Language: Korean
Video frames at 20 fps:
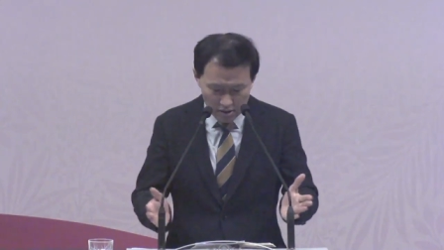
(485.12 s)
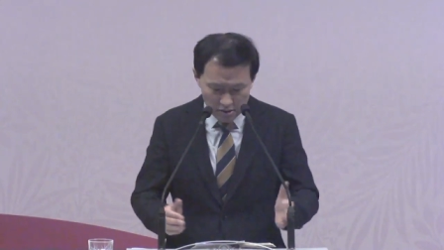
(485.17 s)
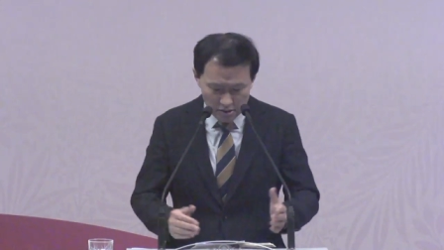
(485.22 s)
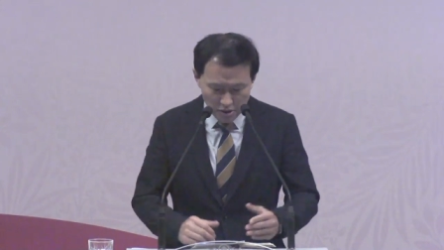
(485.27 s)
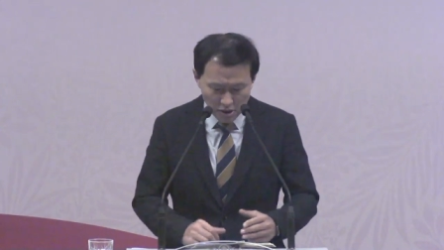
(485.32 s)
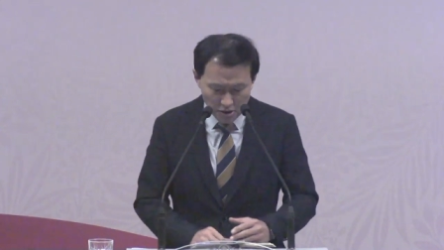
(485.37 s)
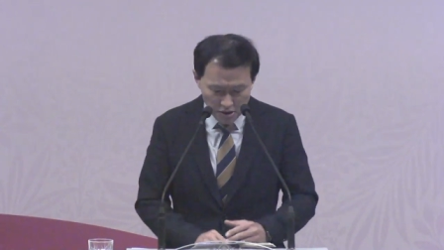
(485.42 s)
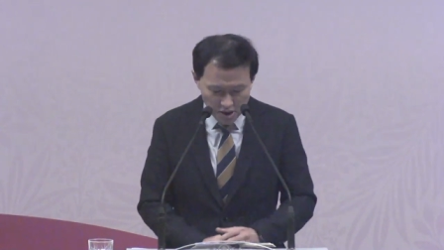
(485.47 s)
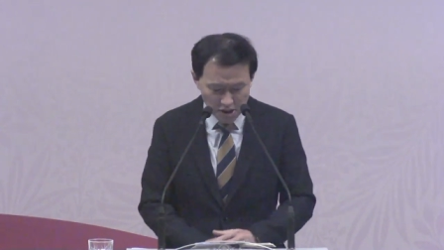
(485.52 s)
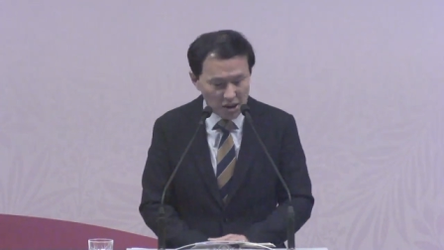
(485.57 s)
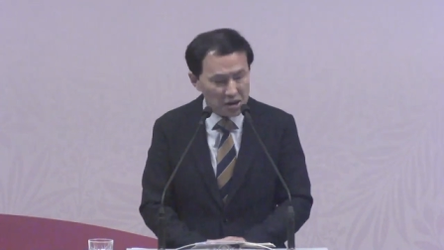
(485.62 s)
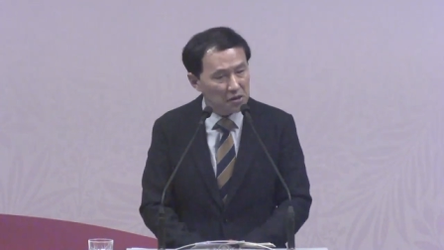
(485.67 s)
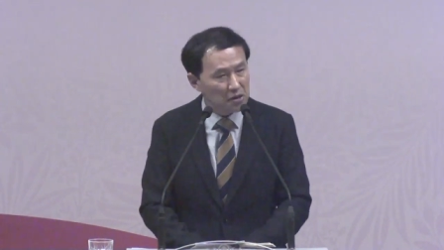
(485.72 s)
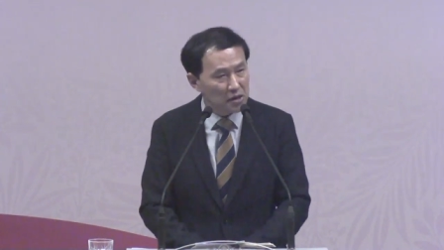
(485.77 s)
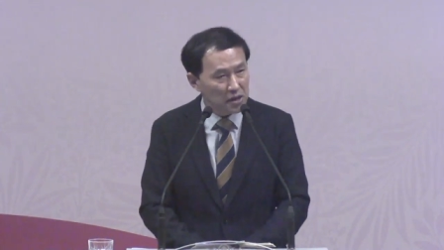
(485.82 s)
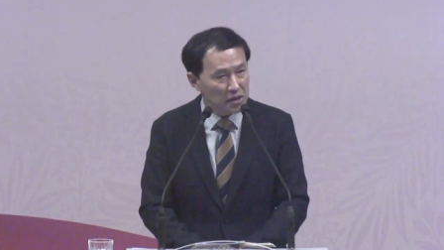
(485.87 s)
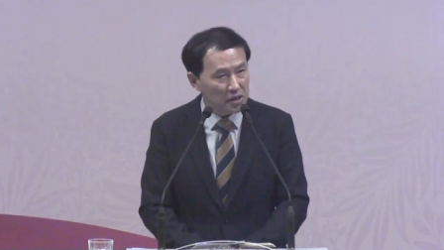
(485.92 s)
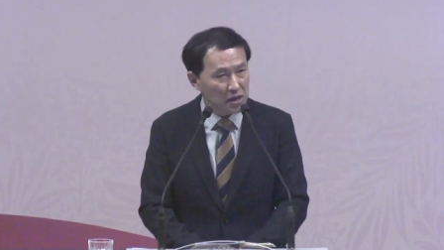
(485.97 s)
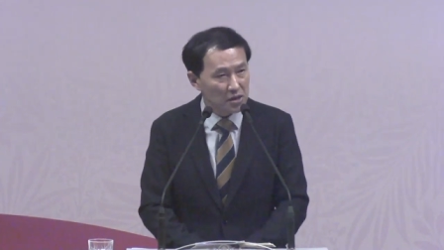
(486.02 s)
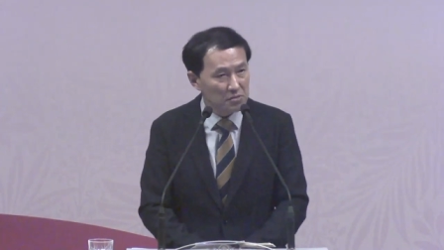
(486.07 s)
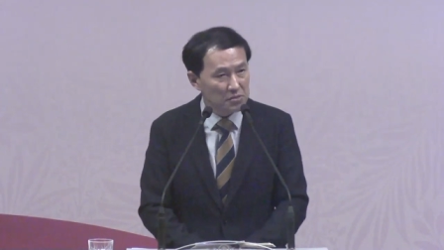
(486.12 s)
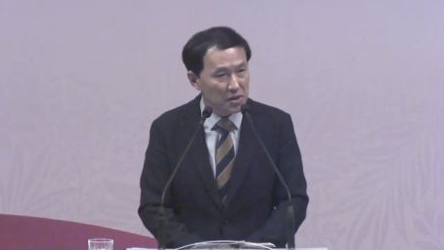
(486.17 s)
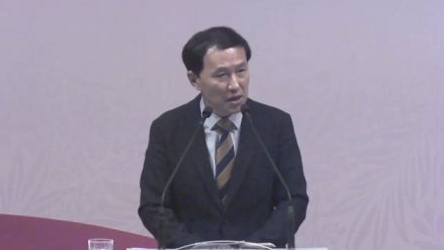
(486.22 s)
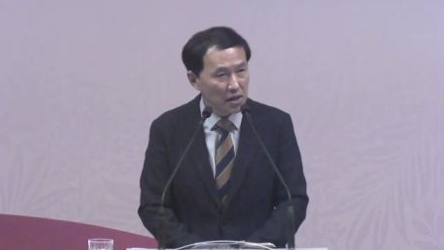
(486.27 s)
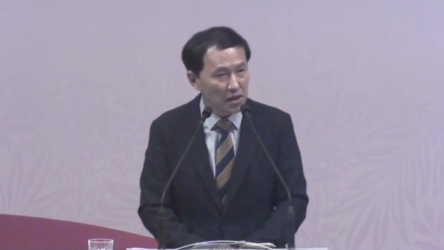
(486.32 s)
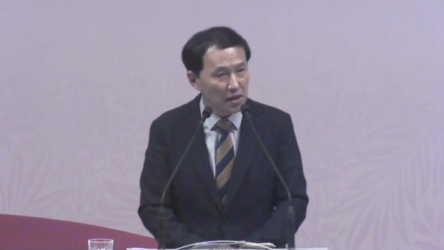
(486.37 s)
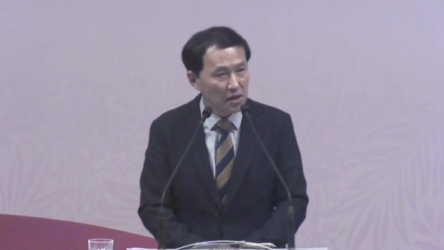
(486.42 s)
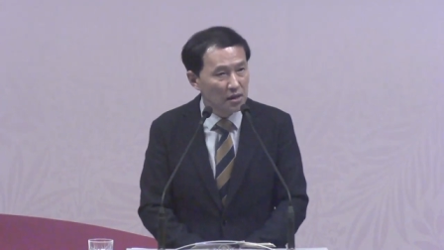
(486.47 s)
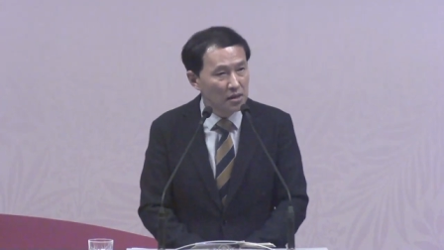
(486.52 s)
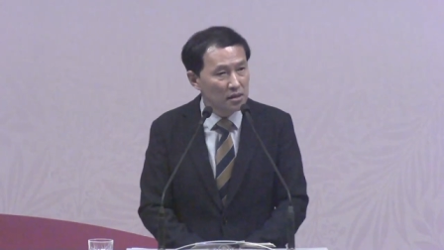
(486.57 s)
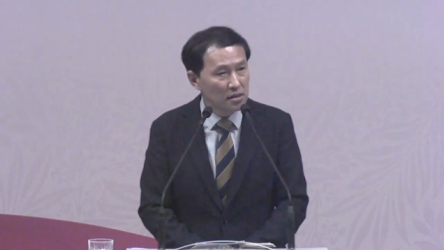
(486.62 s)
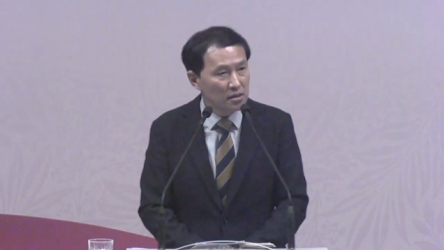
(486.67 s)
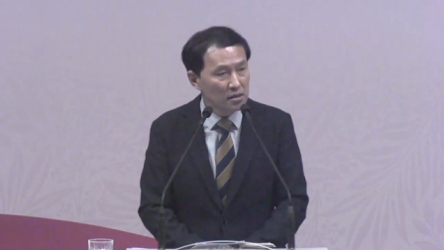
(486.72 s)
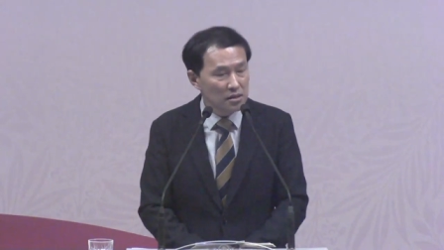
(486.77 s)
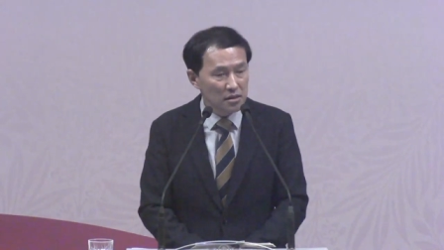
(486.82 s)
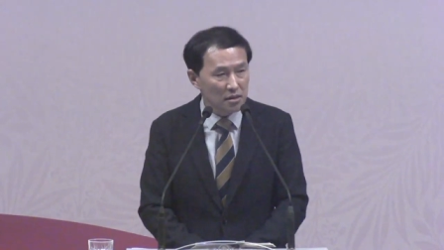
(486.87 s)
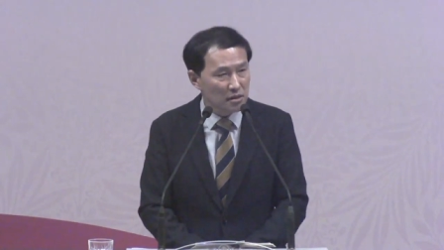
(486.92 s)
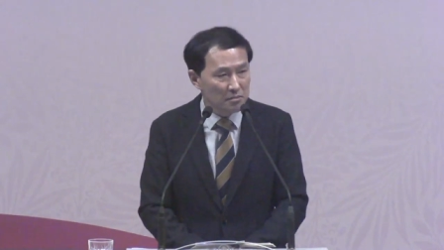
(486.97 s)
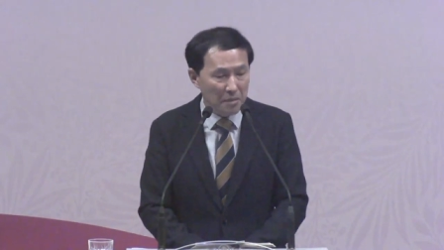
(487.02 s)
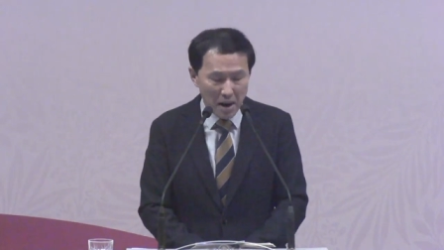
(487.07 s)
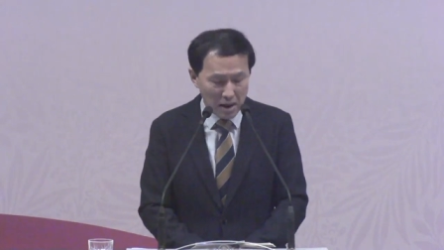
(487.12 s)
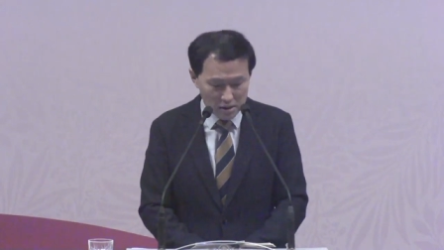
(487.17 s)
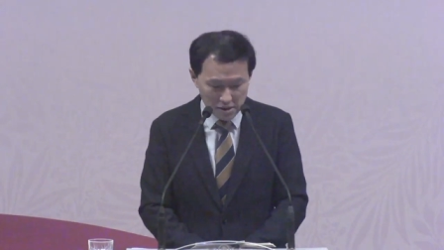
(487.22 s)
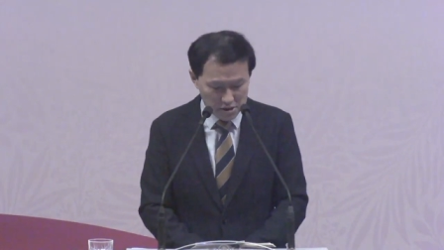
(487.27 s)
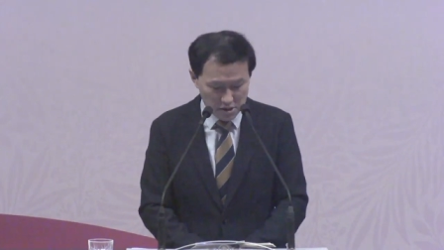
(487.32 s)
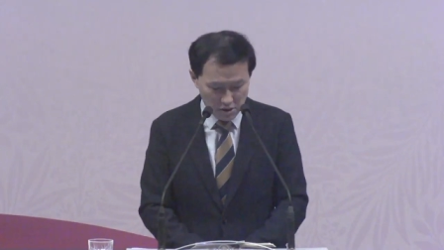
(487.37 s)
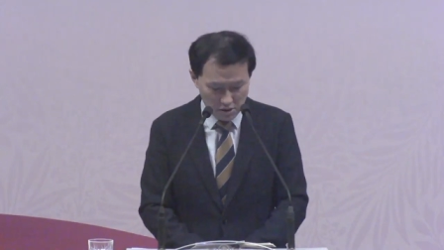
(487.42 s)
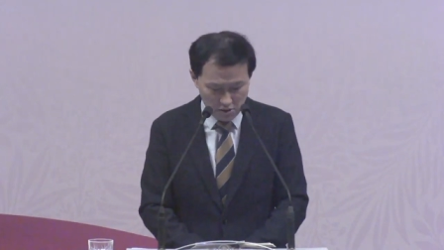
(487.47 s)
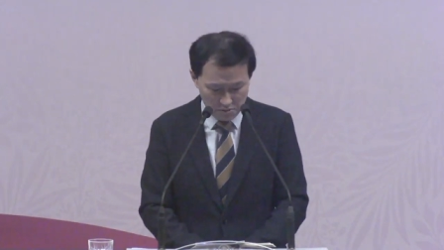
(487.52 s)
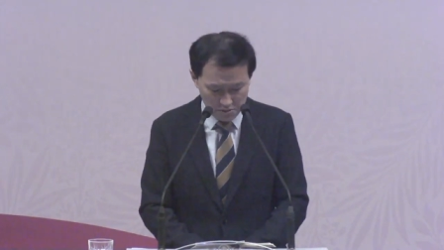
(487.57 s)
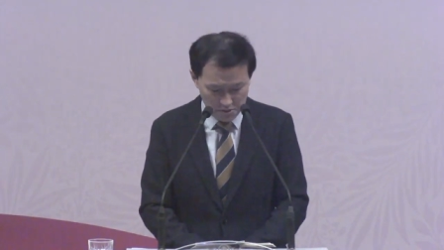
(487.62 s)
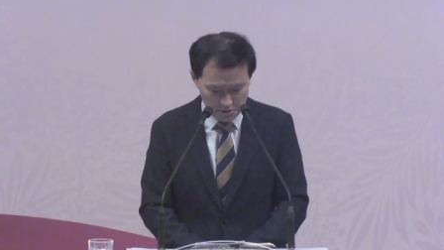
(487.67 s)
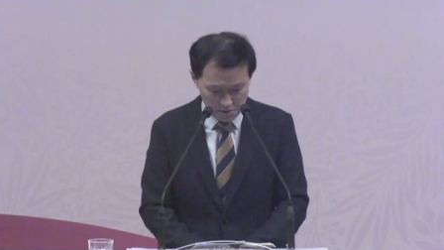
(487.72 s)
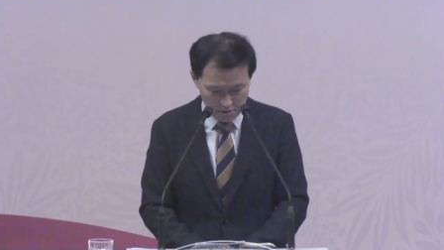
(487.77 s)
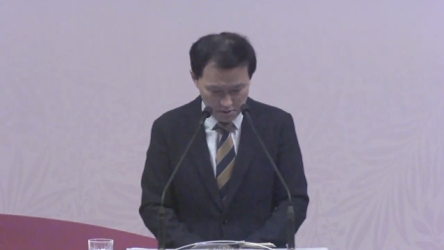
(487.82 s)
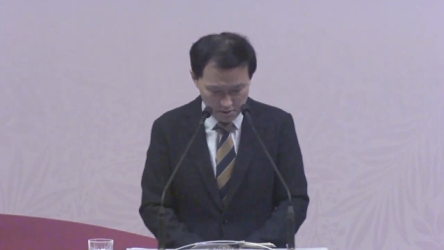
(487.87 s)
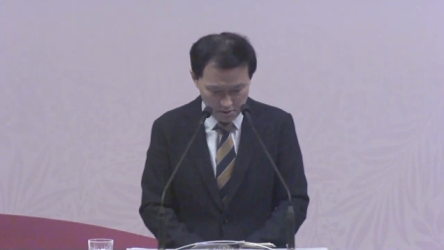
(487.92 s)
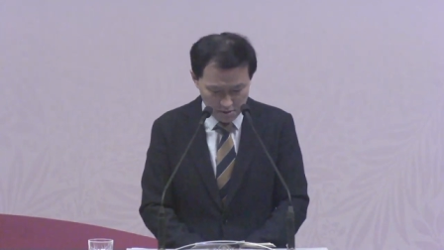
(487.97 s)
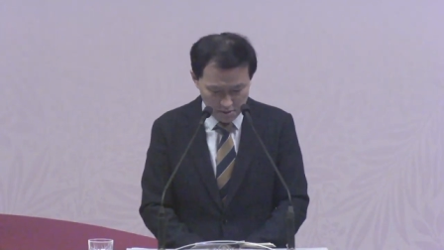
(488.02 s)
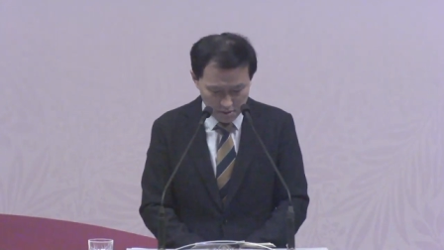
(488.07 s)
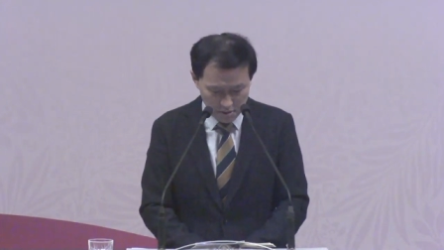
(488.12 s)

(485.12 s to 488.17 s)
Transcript: 성취된 것이기 때문에 이걸 막을 자가 없어요.